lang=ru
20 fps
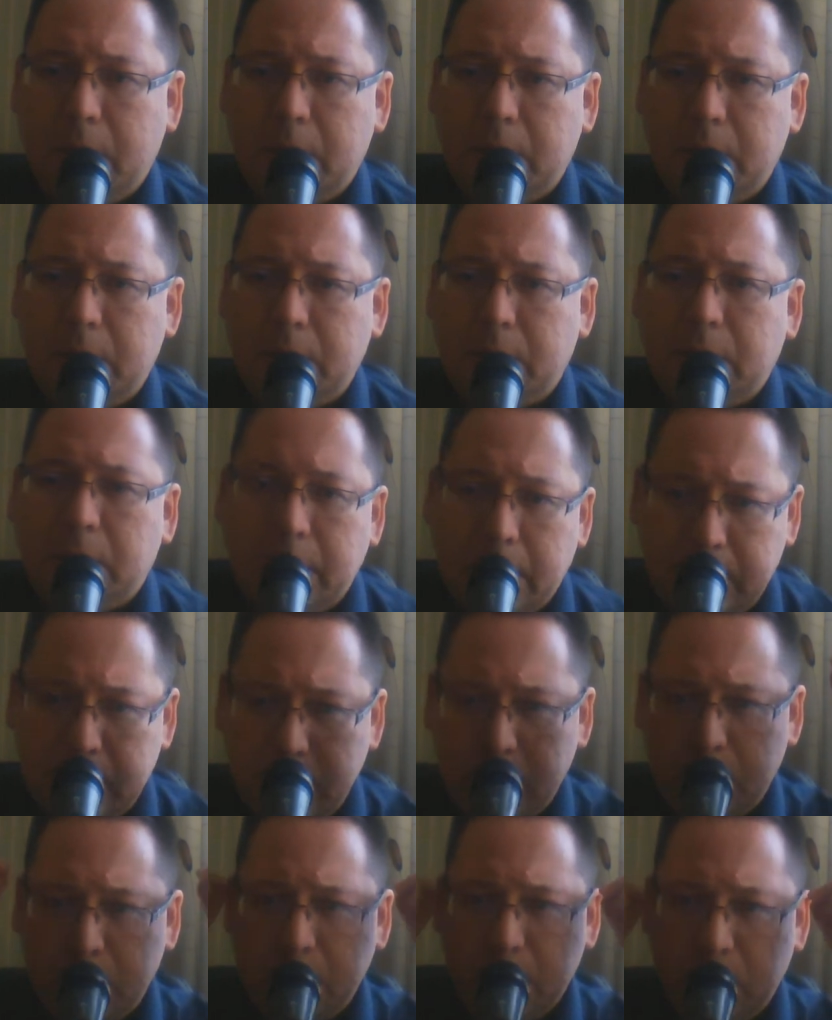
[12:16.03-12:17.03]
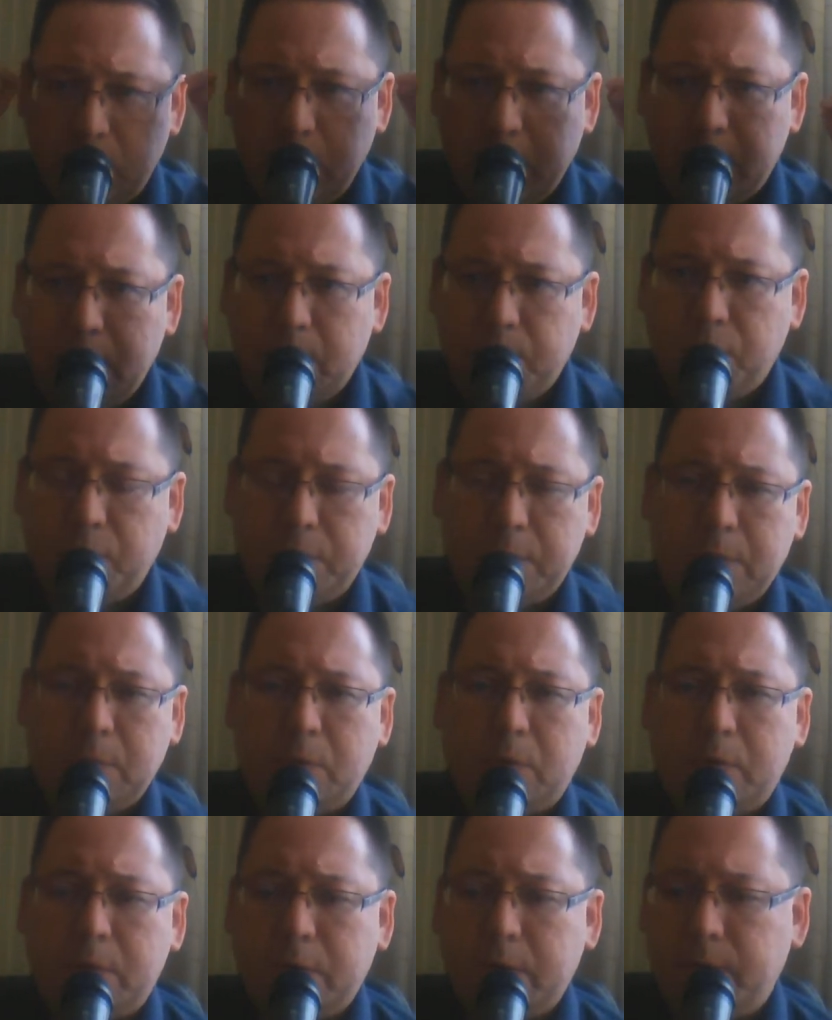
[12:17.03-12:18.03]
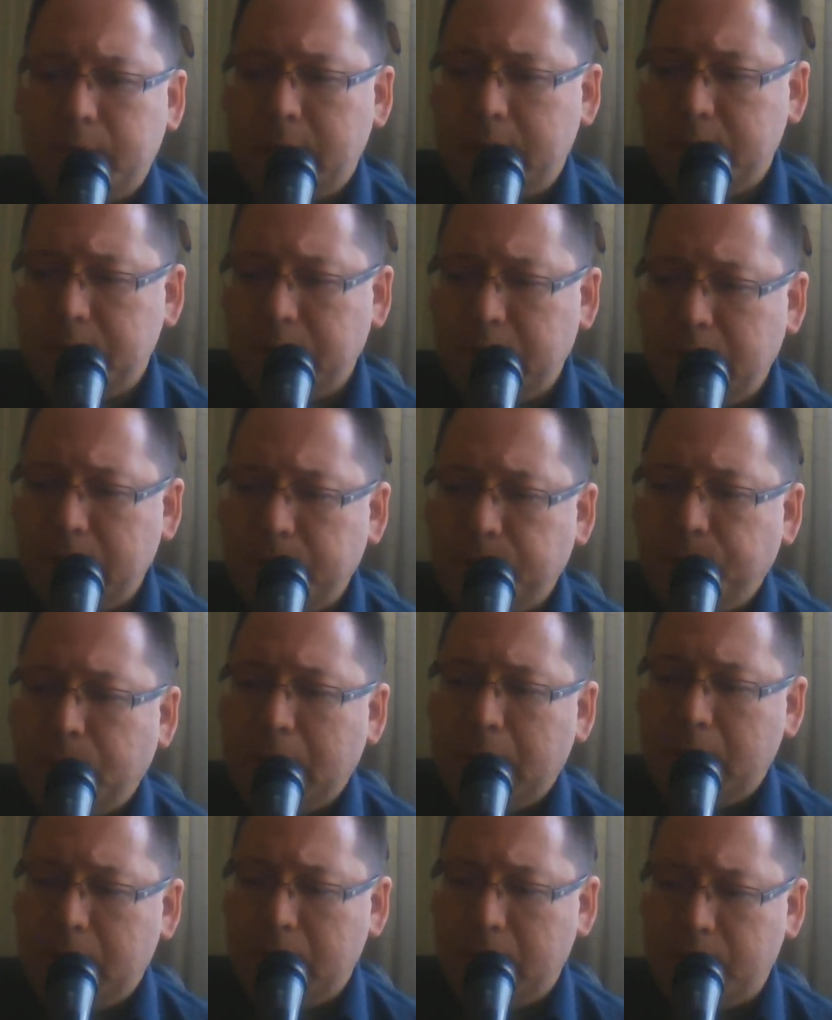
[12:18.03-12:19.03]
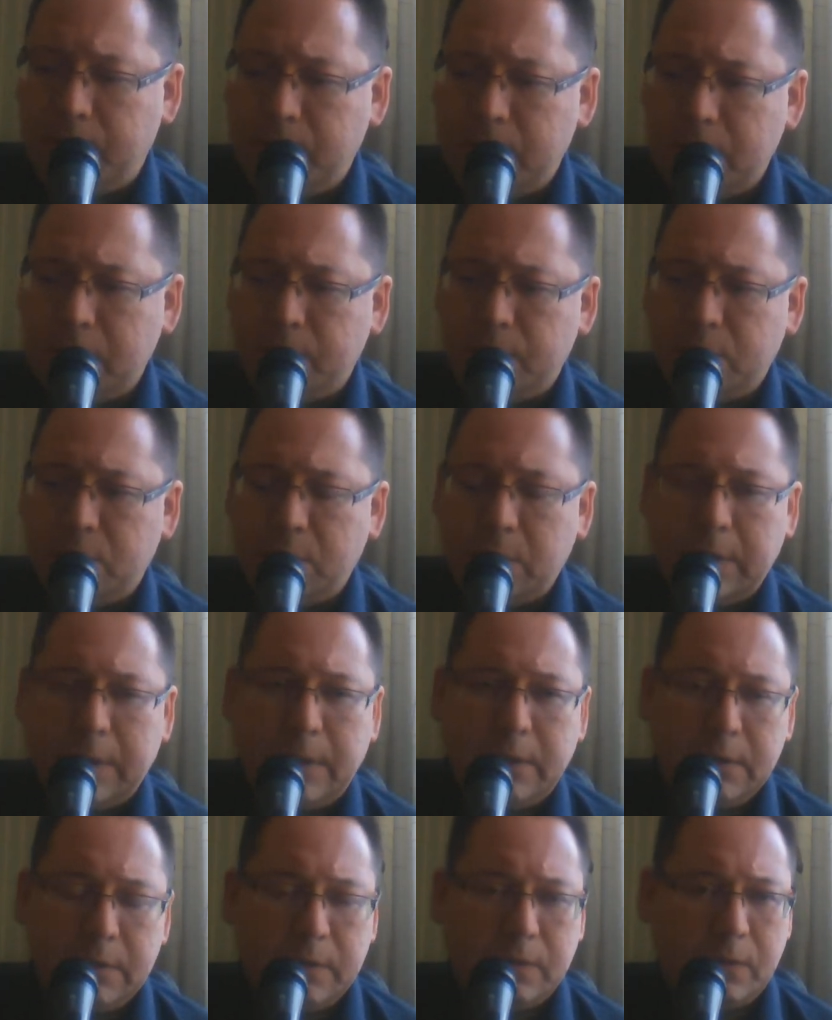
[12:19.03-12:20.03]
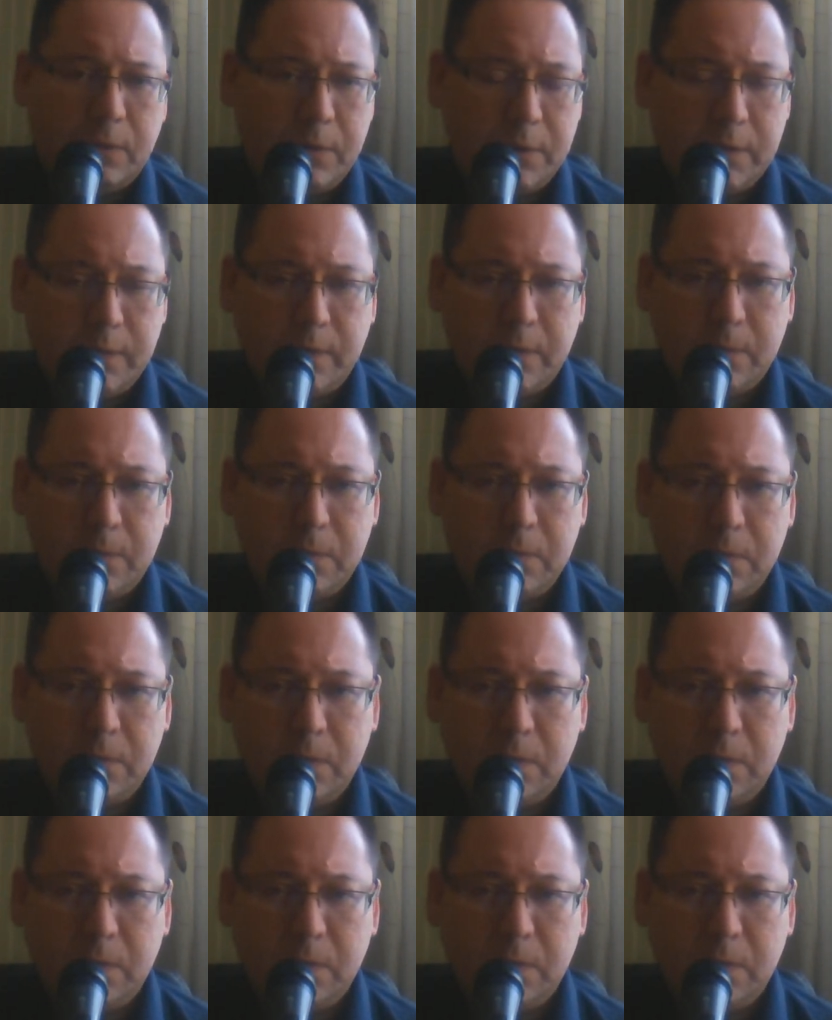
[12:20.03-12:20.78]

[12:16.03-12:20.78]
надеть на себя, допустим, розовые очки и видеть всю реальность в розовом